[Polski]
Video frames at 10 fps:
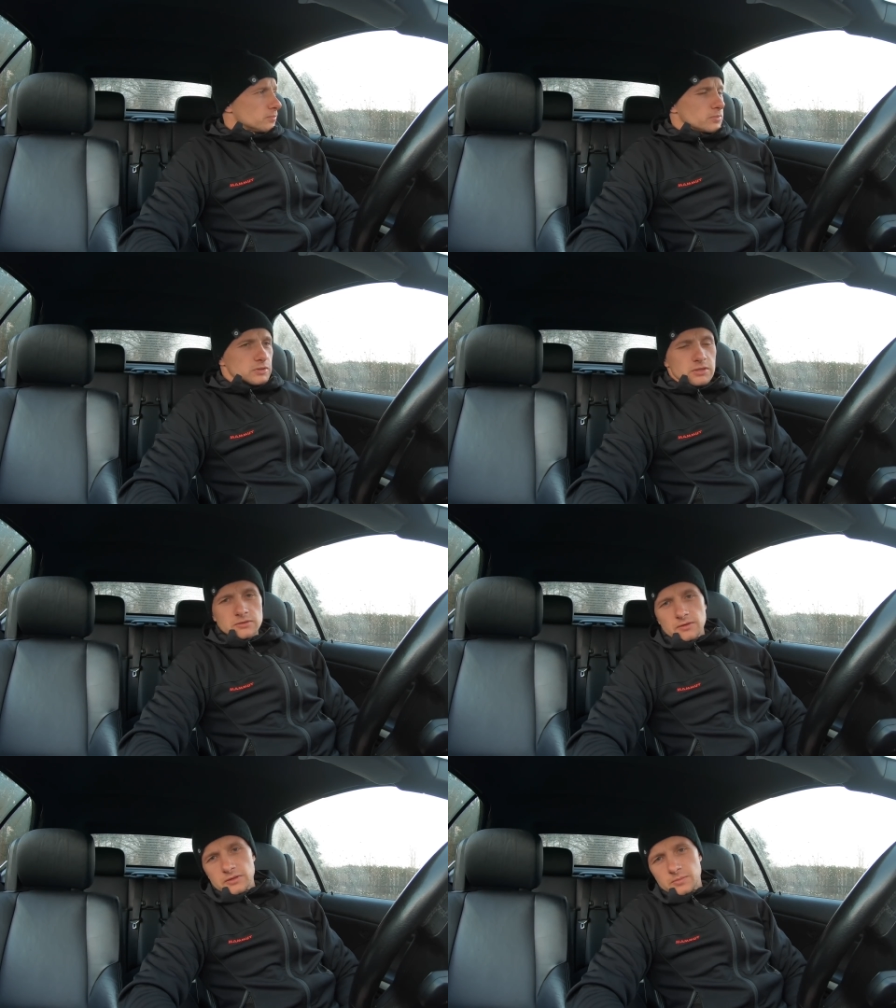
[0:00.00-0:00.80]
pisze,
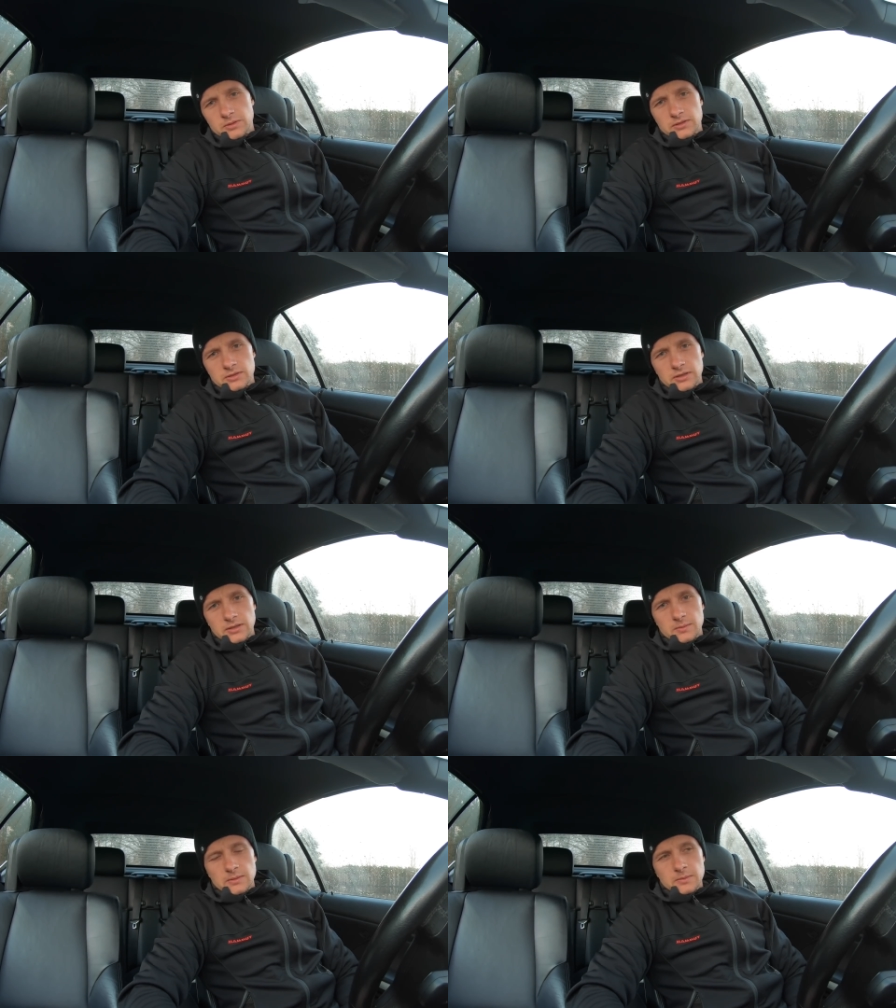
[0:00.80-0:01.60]
dzwoni, pyta się
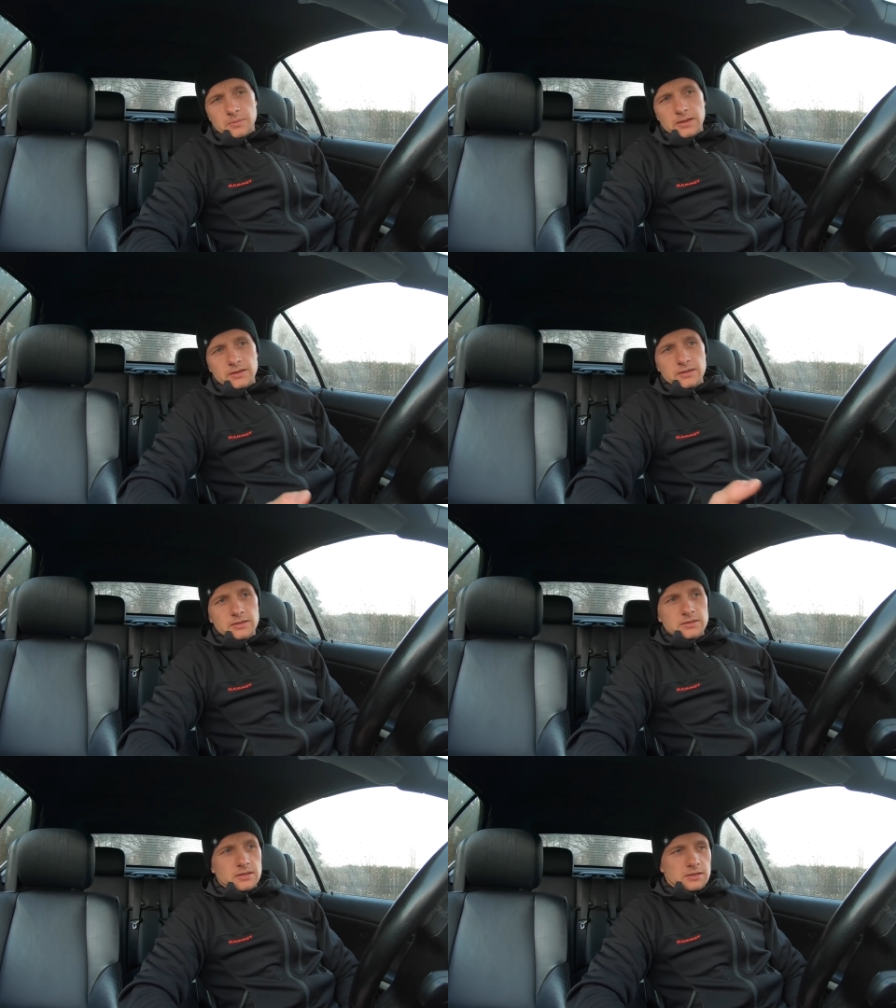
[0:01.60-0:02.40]
jakie mamy
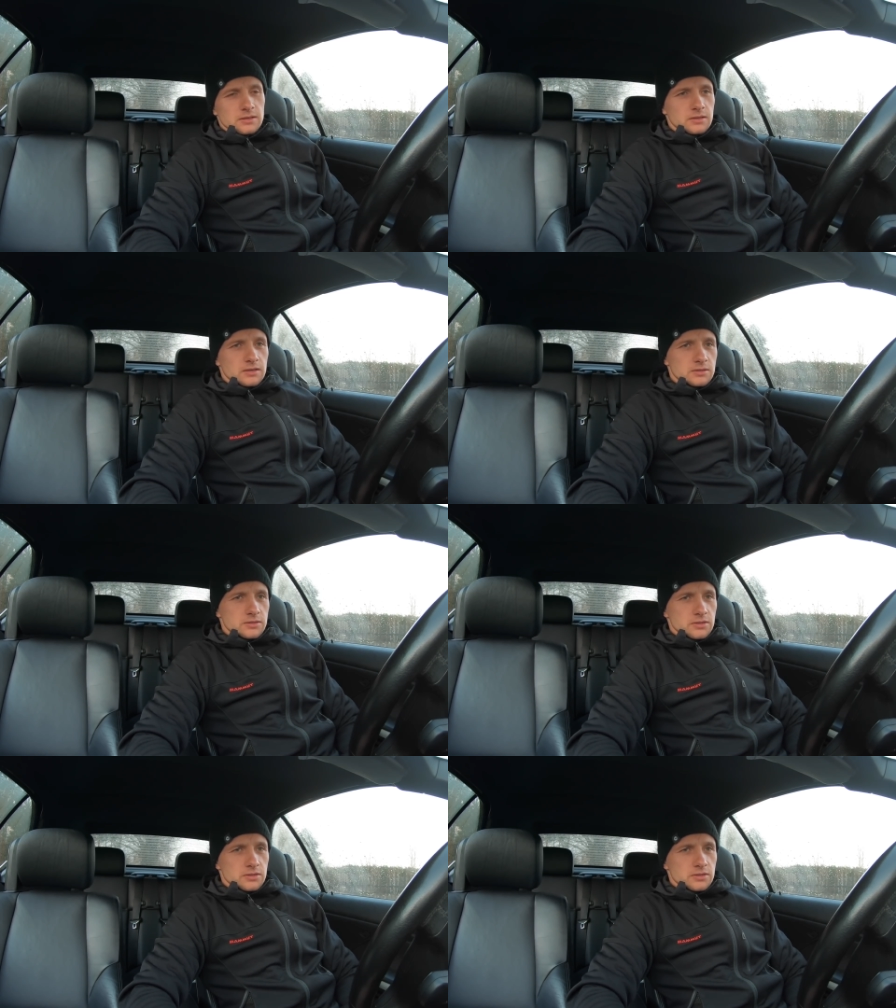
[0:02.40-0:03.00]
plany i tak każdy